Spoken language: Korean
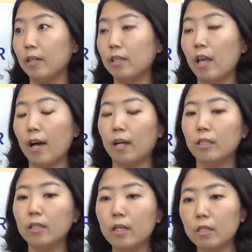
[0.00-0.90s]
근데
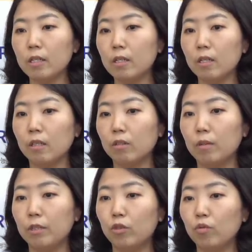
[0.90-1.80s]
아직까지
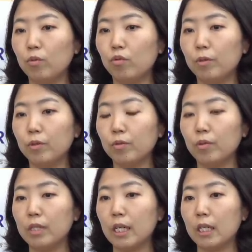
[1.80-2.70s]
그기준금두번
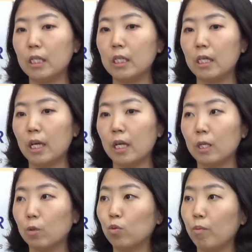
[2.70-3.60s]
정도 인상했을 때. 아 근데
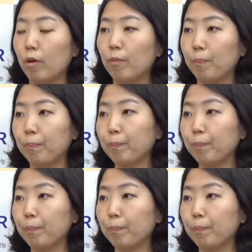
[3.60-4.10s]
이제 걱정이